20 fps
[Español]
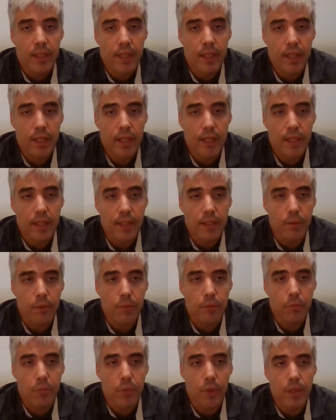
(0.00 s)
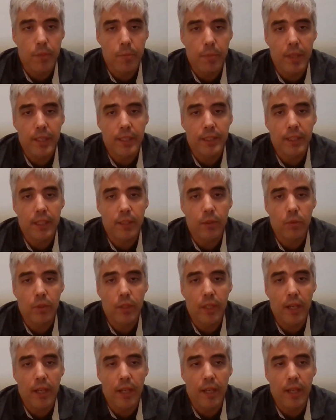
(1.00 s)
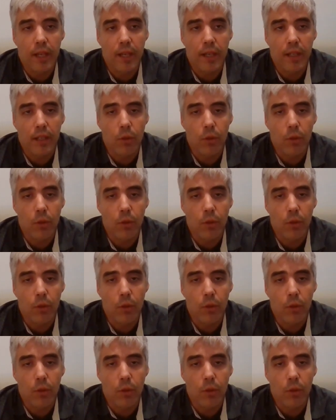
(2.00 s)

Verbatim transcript: y puede parecer una,